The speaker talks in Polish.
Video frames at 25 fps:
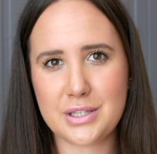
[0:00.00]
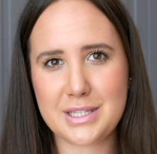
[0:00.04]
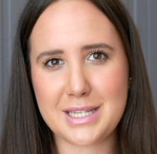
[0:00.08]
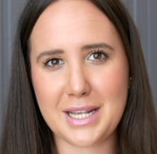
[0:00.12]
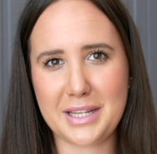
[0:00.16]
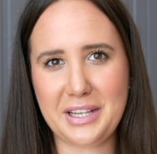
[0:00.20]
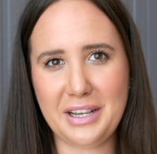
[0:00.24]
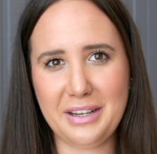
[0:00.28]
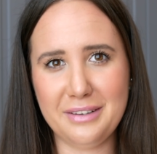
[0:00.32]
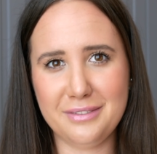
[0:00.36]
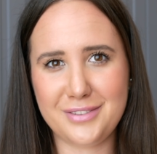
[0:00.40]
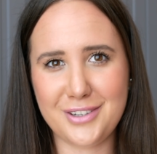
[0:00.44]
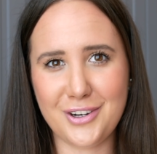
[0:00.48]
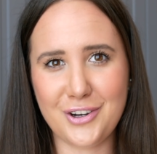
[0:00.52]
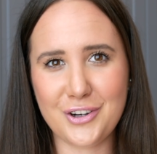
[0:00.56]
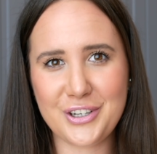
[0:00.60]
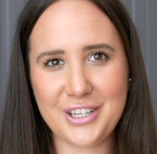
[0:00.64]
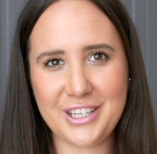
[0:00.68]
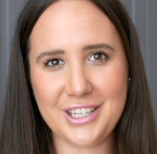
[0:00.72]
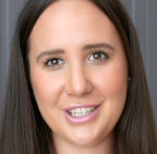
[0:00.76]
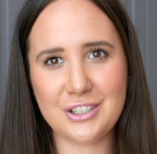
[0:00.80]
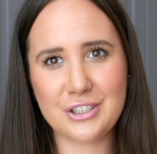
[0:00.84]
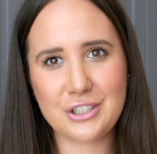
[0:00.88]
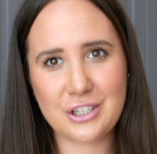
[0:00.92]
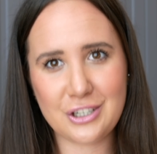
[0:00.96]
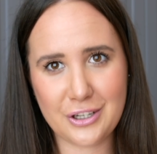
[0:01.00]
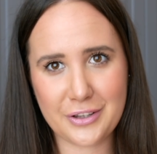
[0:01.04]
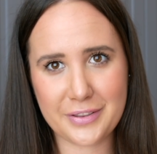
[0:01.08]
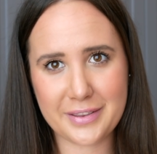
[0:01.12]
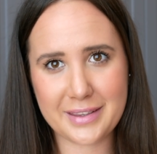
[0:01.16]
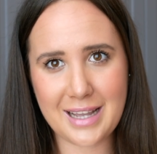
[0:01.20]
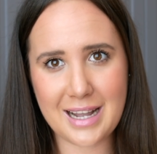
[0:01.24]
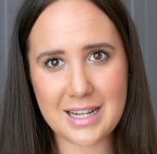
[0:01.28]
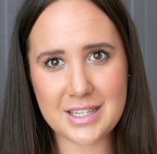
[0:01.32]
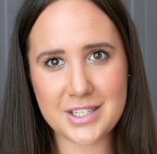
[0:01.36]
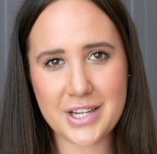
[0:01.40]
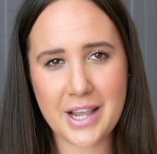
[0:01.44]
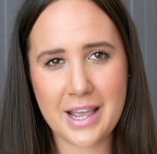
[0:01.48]
chce te vlogi
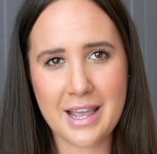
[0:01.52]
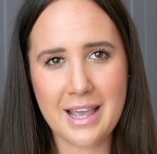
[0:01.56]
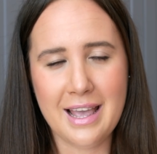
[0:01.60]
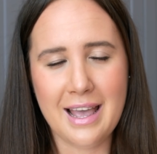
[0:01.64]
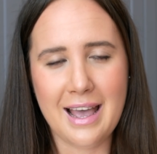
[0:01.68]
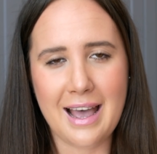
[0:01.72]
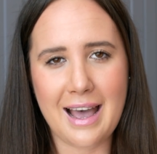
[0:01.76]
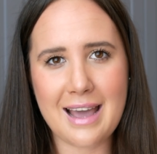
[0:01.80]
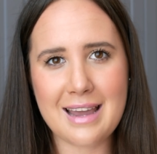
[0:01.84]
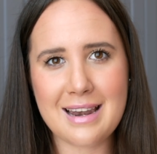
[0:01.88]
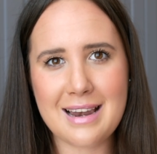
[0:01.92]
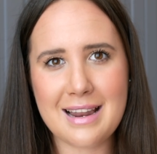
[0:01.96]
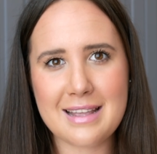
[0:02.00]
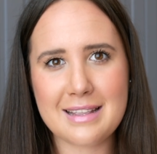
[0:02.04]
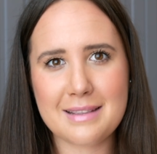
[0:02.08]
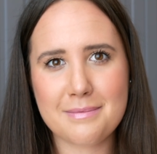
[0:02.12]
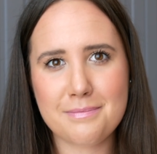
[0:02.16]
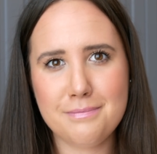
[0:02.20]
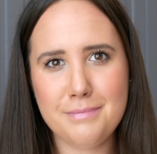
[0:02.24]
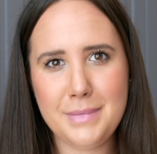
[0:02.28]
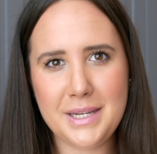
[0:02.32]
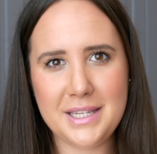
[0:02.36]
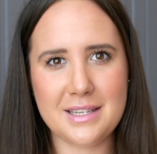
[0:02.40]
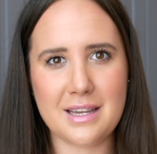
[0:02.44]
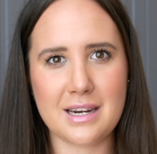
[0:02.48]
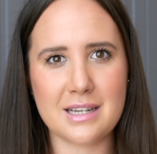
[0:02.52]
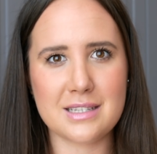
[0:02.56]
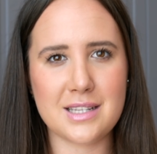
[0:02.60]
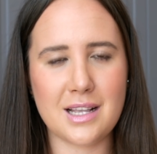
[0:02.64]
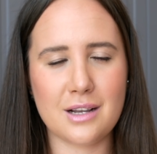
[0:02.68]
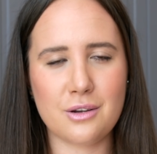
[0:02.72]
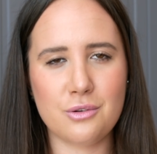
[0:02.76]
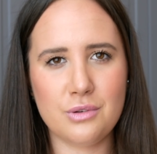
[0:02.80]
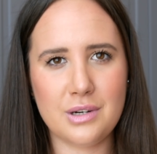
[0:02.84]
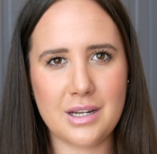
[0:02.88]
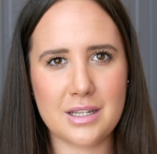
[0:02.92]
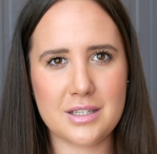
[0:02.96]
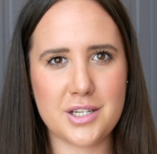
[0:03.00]
oglądać, ale mi teraz
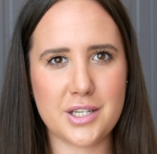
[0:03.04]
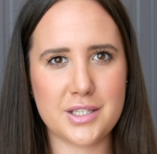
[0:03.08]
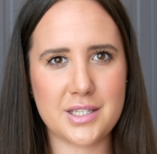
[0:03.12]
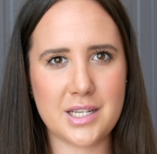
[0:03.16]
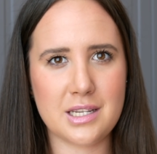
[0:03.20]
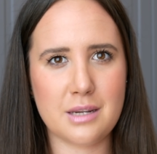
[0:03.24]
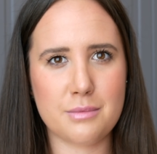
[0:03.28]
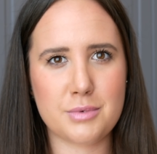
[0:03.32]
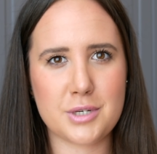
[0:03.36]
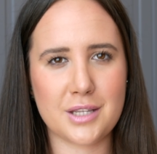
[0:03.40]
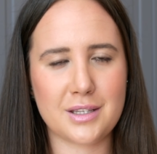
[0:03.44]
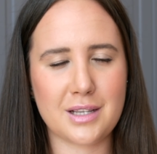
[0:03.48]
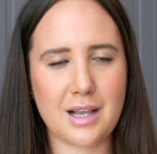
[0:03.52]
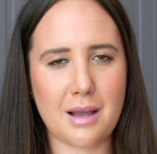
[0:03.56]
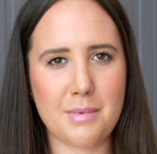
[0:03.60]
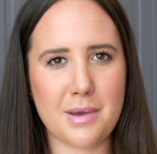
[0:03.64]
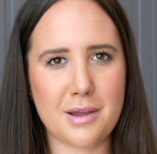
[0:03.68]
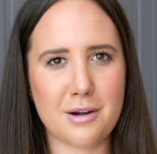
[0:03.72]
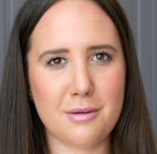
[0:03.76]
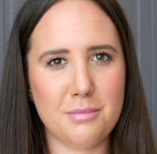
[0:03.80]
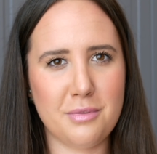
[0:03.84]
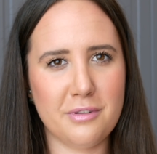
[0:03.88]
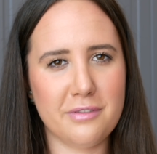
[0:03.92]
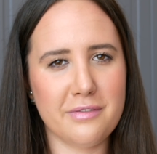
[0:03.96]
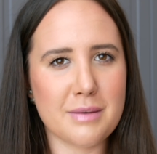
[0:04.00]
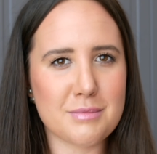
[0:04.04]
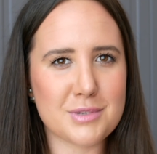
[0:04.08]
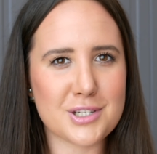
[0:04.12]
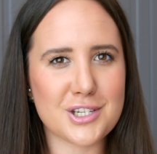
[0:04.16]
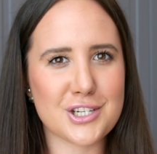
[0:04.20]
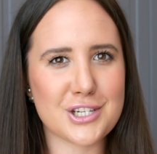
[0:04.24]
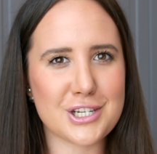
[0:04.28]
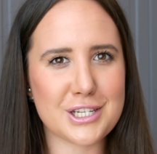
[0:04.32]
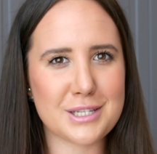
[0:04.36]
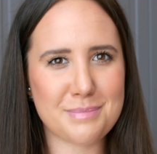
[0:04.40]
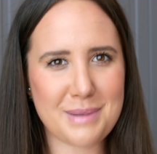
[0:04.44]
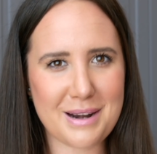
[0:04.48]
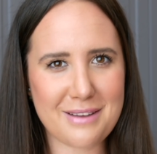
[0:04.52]
akurat siedzenie przed kamerą, powiem szczerze,
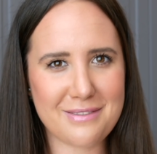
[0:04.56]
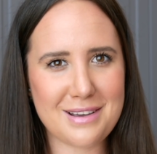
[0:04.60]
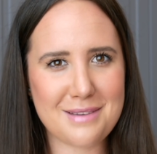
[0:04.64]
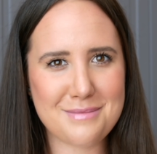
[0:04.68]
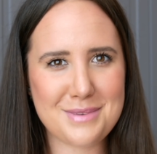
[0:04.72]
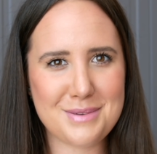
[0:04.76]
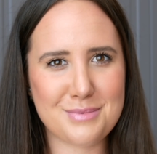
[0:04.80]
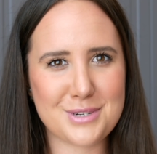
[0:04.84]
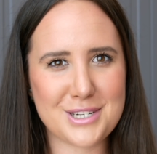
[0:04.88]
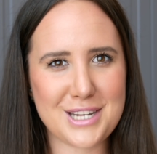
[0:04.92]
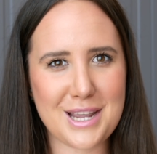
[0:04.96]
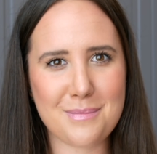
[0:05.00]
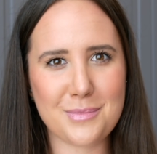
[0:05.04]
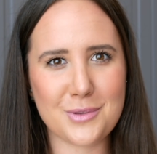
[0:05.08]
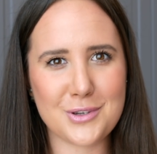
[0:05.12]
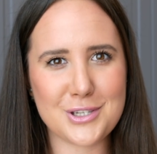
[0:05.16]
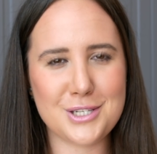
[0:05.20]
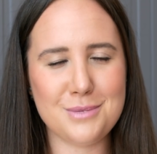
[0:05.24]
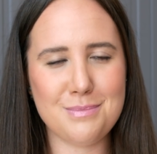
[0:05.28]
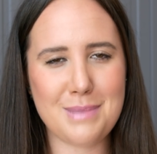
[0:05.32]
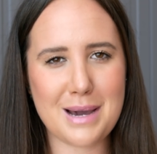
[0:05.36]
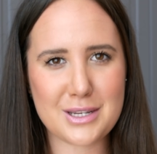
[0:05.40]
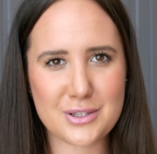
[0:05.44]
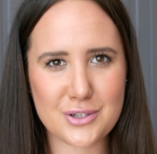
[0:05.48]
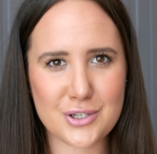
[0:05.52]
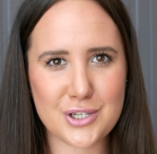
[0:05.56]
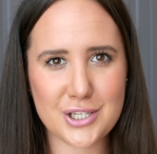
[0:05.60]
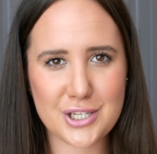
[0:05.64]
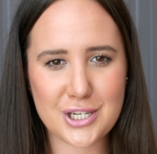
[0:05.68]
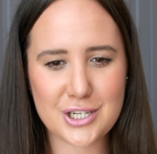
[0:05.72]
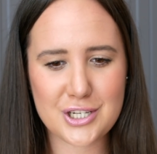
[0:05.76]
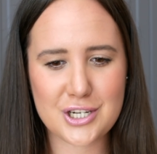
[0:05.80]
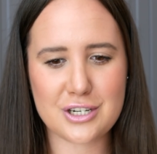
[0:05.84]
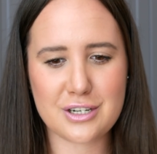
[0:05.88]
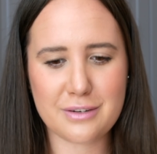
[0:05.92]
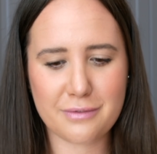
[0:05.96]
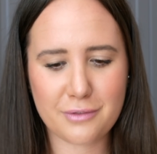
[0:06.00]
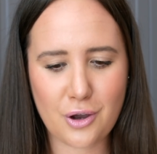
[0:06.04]
że sprawia mi przyjemność i bardzo się
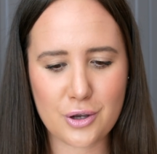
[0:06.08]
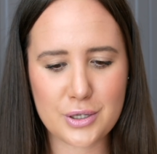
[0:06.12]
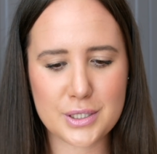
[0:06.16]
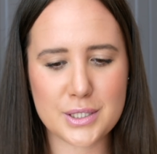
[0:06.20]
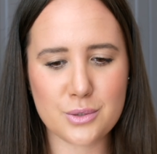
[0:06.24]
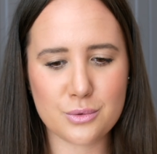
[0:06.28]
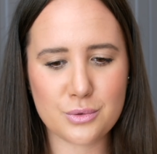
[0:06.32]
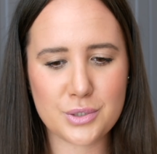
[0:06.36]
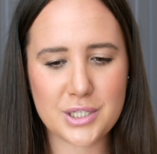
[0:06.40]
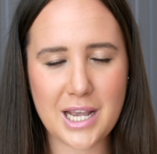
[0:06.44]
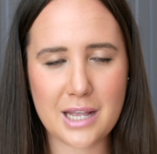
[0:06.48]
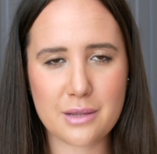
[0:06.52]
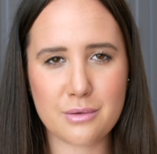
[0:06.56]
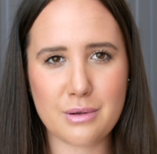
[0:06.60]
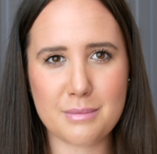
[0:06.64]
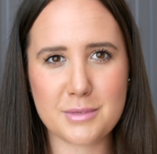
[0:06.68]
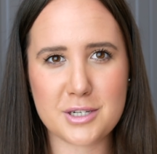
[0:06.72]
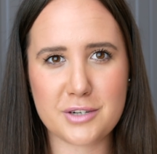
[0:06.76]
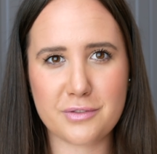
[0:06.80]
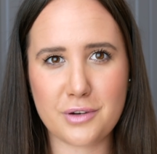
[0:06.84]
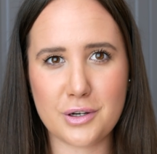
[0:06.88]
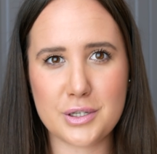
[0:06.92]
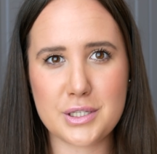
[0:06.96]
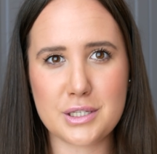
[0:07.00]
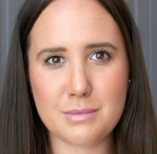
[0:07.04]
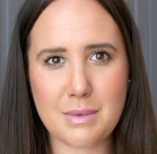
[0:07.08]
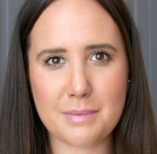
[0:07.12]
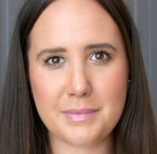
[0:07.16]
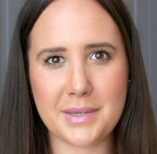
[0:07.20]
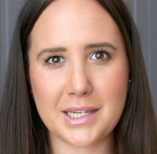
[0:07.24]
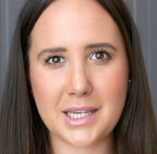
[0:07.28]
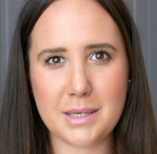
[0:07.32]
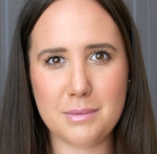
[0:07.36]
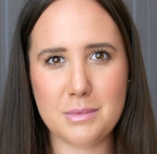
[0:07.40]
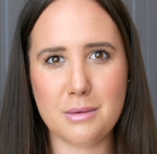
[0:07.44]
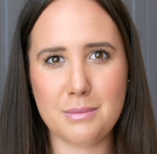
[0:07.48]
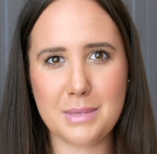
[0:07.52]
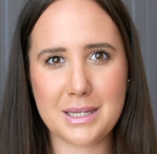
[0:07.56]
cieszę, że w końcu usiadłam, że w końcu mam
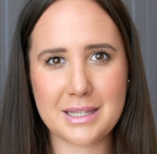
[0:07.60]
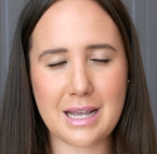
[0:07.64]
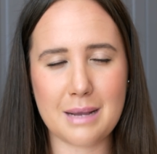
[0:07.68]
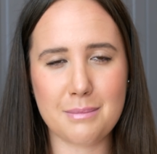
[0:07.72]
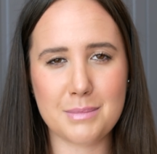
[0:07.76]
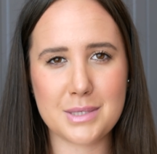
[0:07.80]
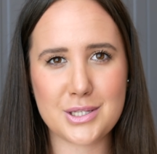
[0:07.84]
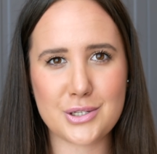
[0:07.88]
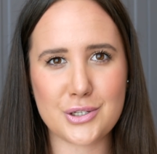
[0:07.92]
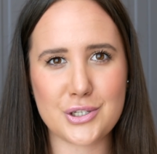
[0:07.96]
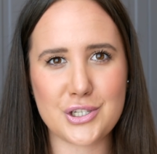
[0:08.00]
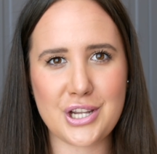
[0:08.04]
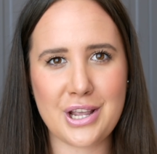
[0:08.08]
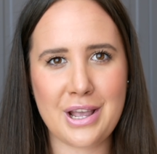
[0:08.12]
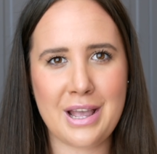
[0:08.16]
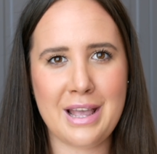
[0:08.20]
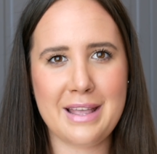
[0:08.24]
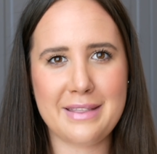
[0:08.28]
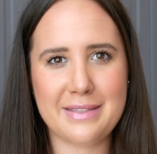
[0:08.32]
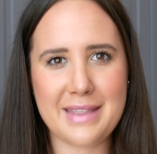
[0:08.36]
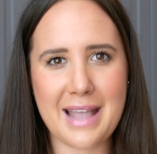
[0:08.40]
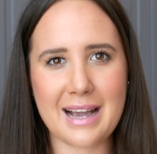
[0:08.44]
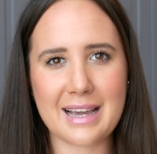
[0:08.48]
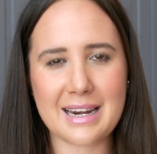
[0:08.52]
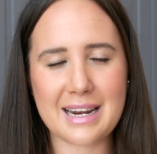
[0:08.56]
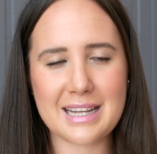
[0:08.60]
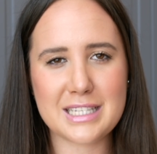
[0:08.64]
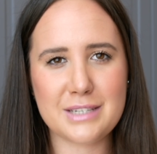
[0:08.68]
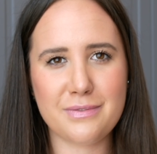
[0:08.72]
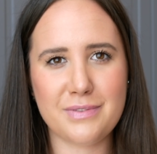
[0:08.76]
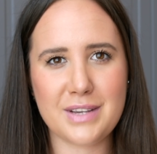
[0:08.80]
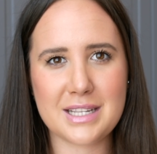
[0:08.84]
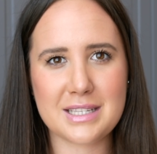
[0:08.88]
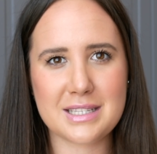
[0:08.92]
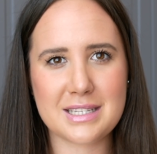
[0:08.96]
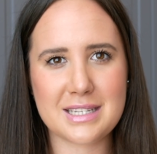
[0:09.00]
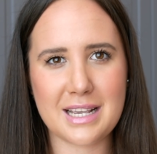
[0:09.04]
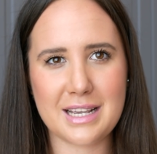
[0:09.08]
taki moment, aby coś nagrać,
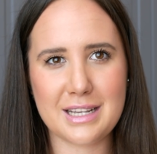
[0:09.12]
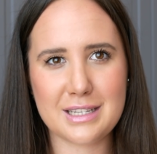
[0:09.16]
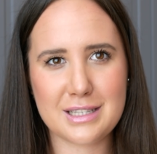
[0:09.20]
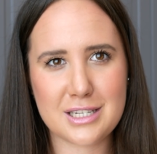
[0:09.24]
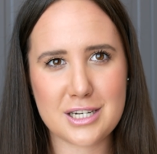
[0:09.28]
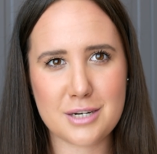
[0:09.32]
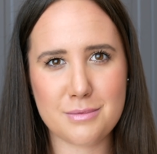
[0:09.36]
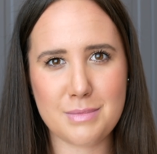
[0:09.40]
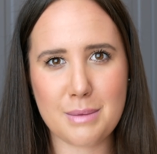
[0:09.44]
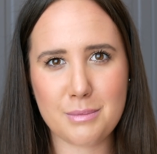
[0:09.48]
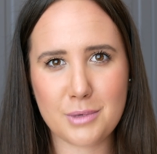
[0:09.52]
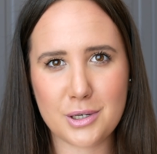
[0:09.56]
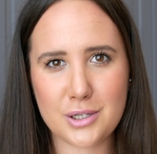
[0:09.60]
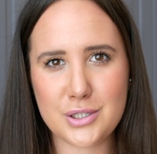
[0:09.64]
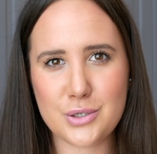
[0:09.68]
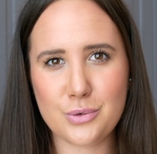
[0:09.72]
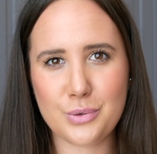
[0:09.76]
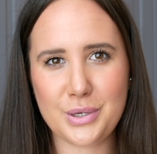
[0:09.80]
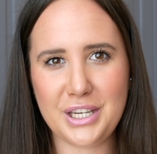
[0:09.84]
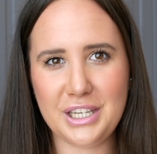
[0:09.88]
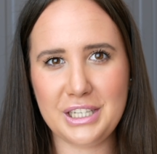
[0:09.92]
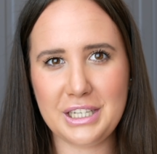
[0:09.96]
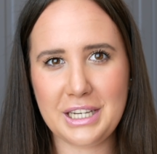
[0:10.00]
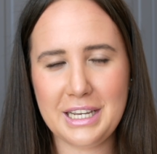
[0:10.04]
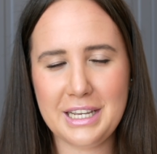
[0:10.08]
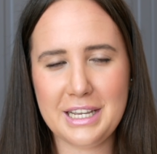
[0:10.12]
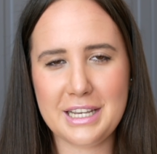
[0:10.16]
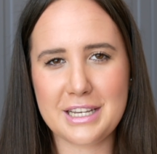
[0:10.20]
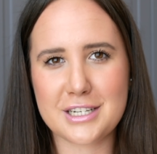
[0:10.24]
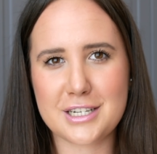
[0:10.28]
więc e, trzymam kciuki,